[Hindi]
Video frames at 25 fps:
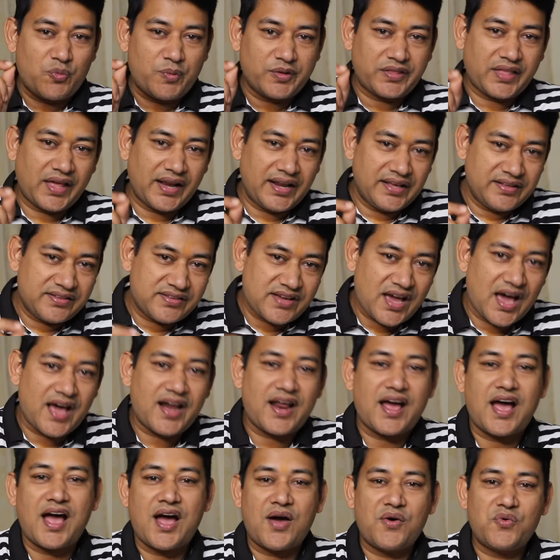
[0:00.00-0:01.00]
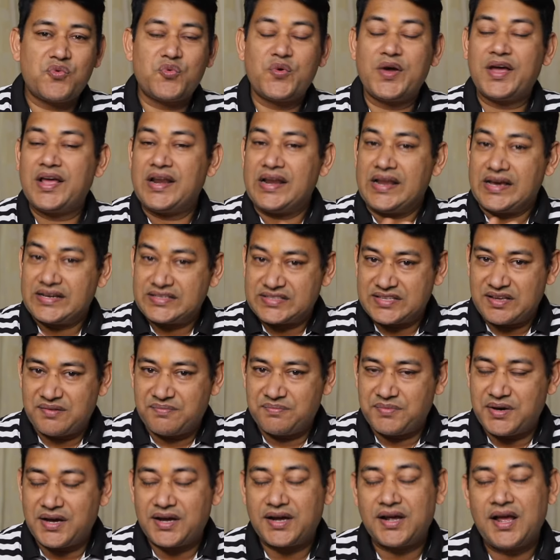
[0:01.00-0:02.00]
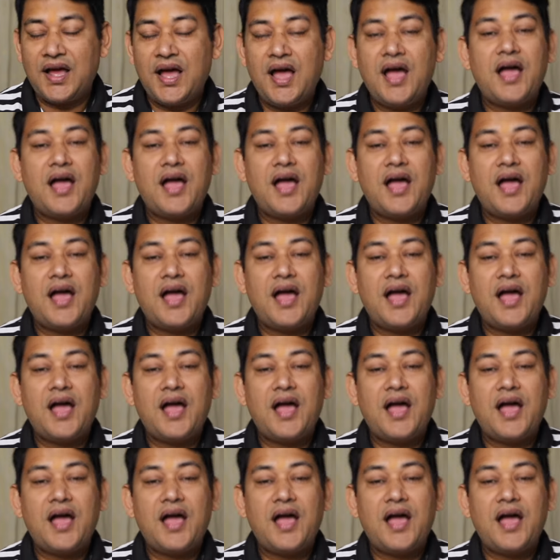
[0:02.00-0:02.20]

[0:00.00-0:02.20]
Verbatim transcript: बताने जा रहा हूँ वह है लग्जमबर्ग